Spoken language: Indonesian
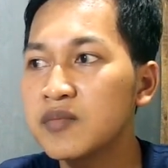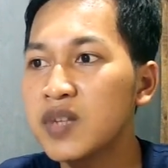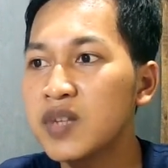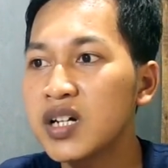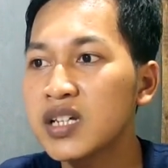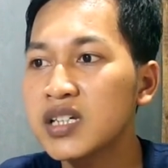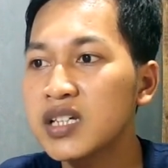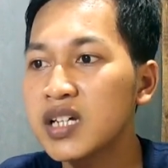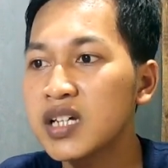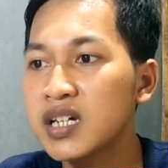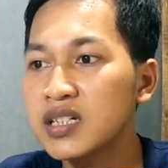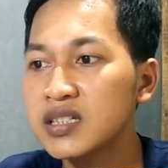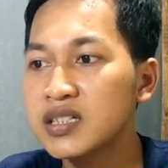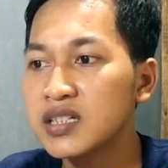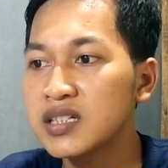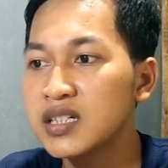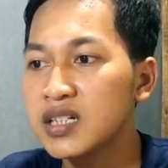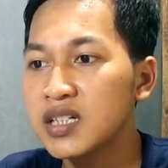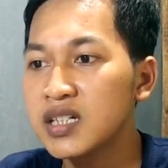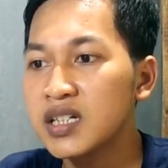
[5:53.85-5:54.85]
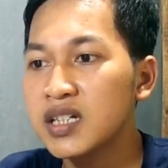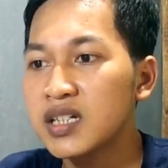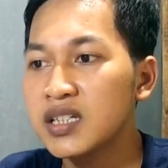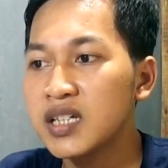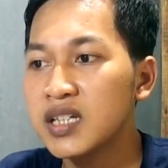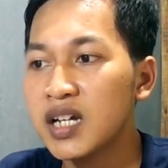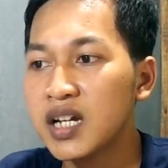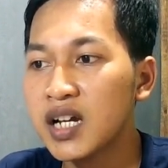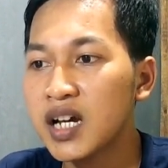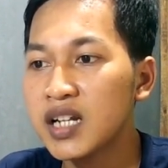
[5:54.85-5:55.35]
bagian
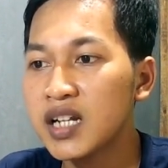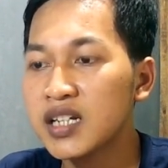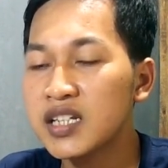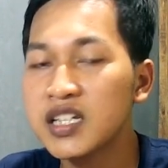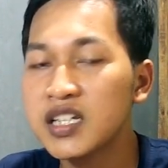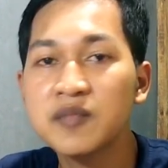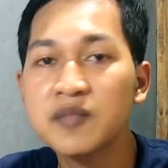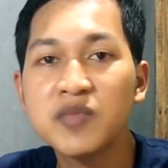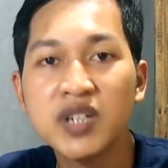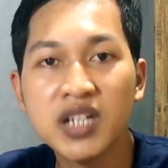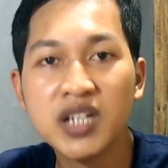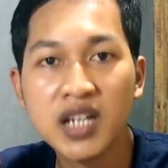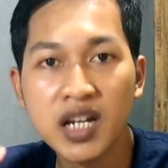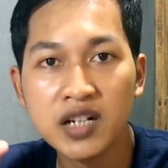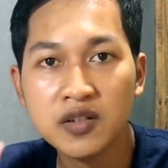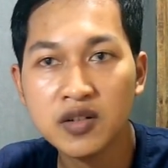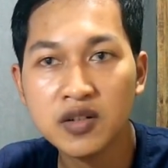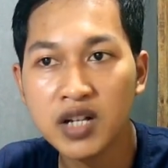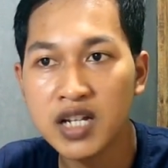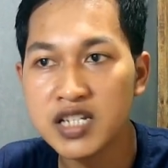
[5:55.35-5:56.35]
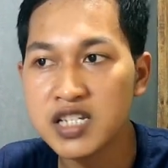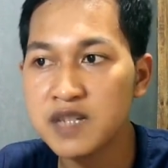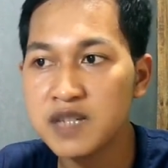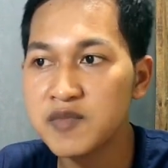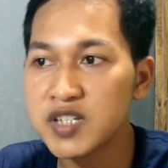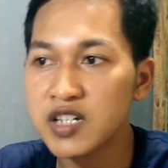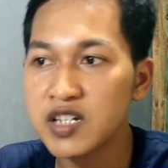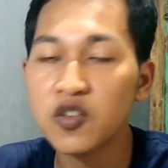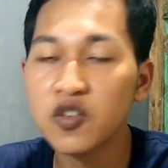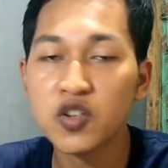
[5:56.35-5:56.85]
yang kalian ingin berikan donasi
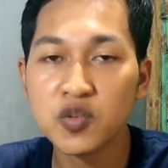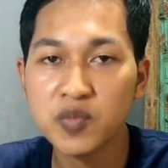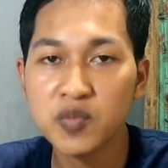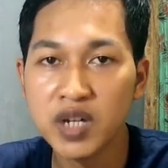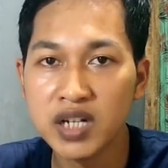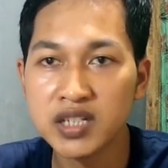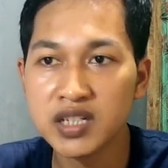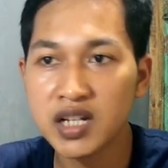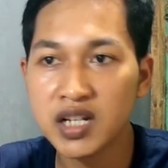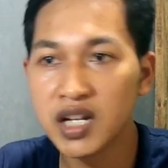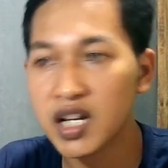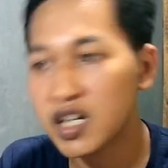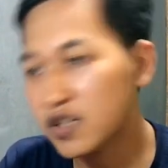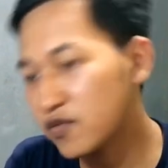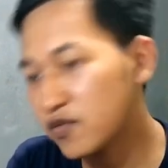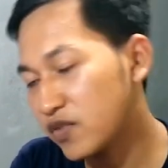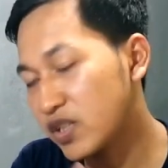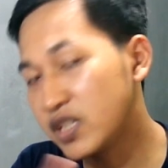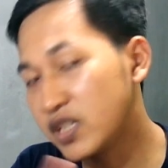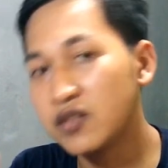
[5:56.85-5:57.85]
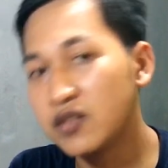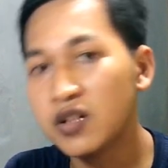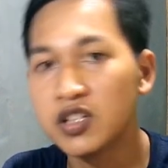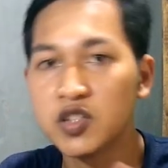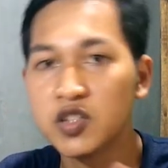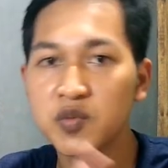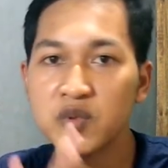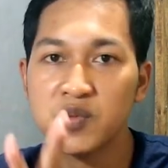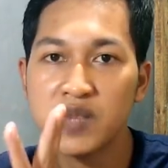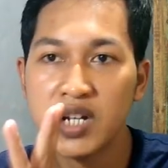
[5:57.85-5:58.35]
misalnya korbannya kalian video
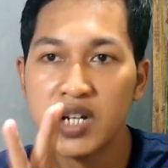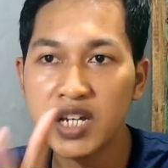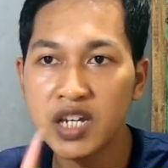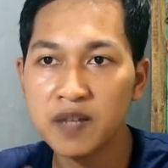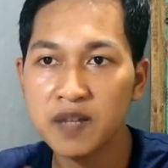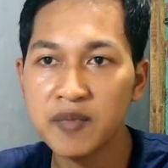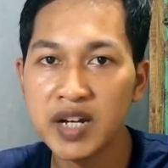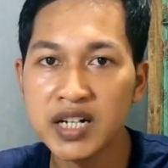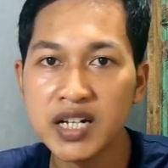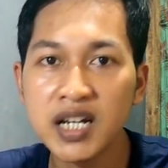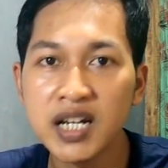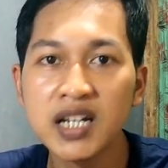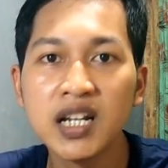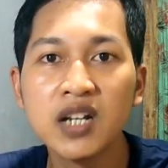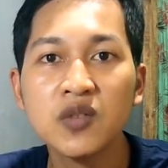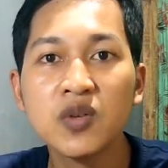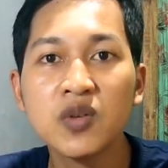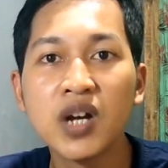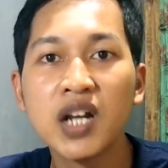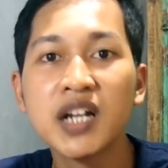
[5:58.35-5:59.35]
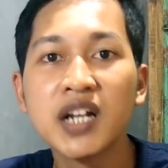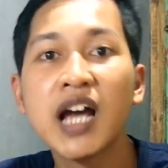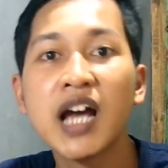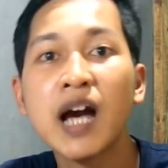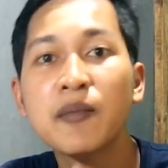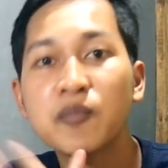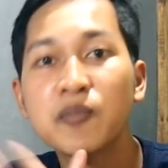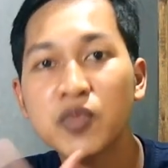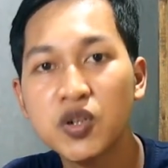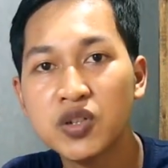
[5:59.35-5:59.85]
ataupun bagaimana lalu kalian
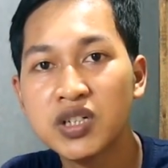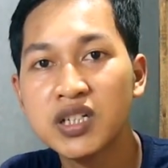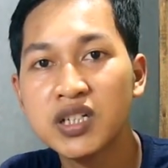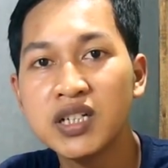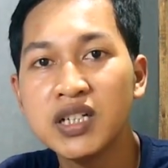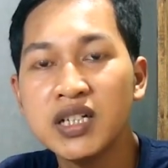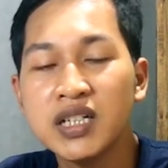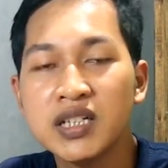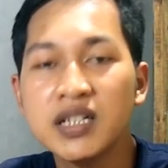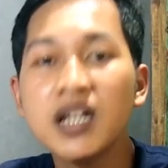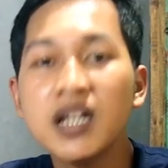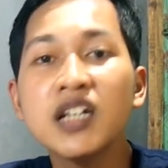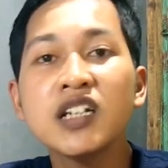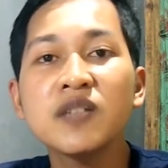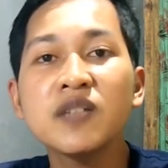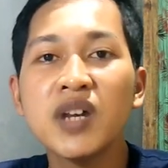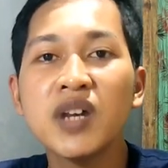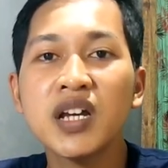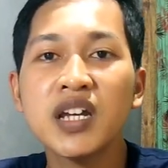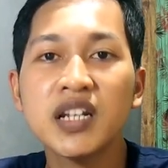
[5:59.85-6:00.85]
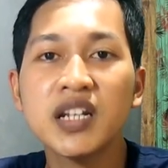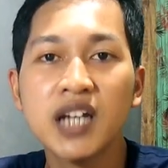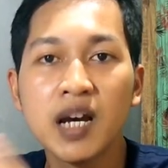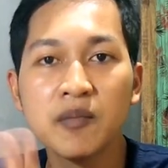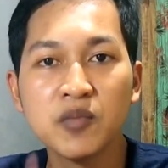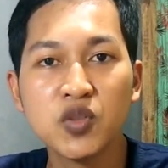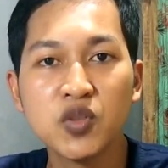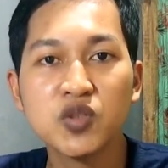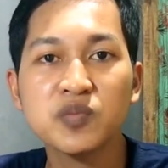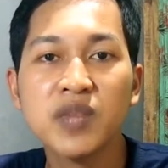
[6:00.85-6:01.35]
upload dan di bagian
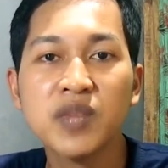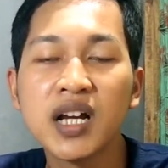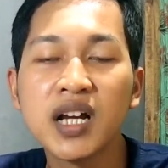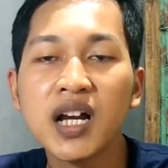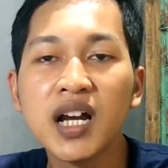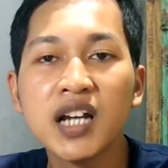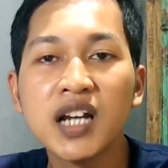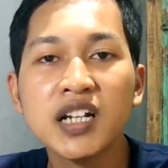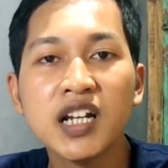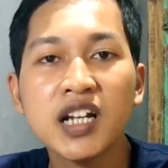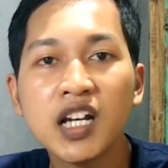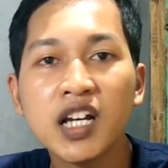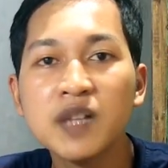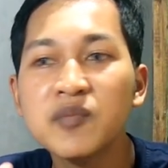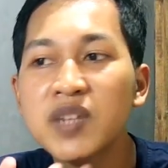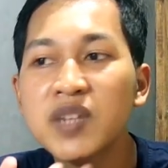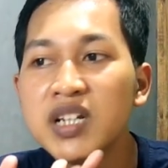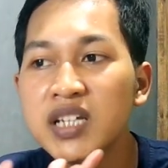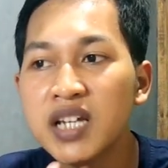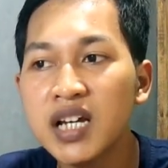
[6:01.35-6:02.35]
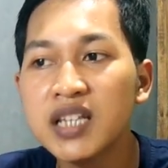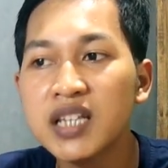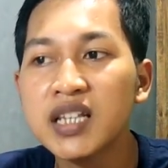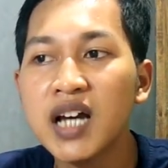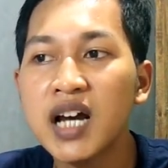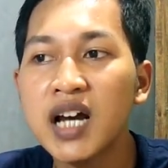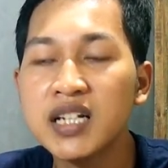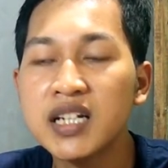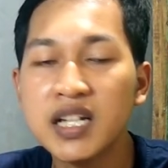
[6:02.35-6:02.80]
upload maka kalian akan melihat